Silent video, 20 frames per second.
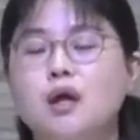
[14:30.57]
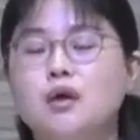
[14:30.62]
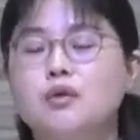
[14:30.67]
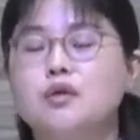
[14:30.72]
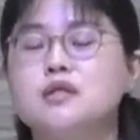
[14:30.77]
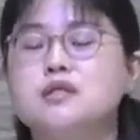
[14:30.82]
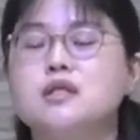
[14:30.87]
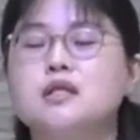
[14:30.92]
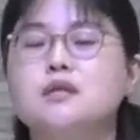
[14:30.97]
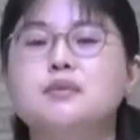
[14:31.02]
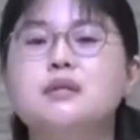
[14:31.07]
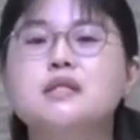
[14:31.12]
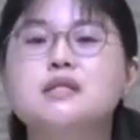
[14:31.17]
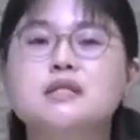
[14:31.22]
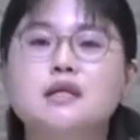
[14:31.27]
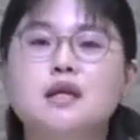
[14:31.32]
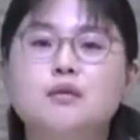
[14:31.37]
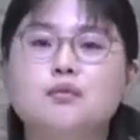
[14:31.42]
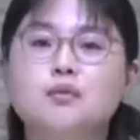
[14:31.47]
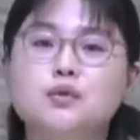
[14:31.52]
굉장히
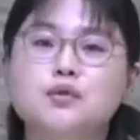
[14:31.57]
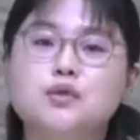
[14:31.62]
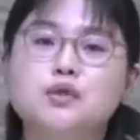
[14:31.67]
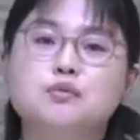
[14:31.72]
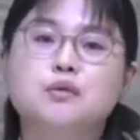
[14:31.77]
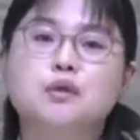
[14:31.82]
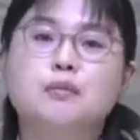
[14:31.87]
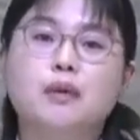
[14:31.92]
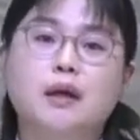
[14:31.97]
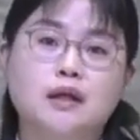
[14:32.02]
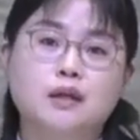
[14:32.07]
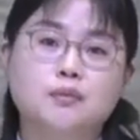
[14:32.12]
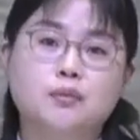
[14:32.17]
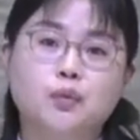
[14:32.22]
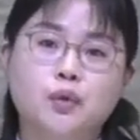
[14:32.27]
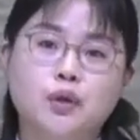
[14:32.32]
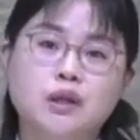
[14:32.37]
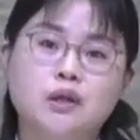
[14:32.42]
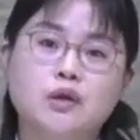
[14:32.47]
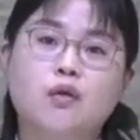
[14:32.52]
비슷한 모습을 많이
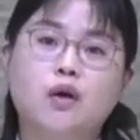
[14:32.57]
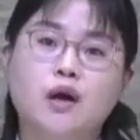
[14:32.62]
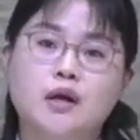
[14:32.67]
보이는 것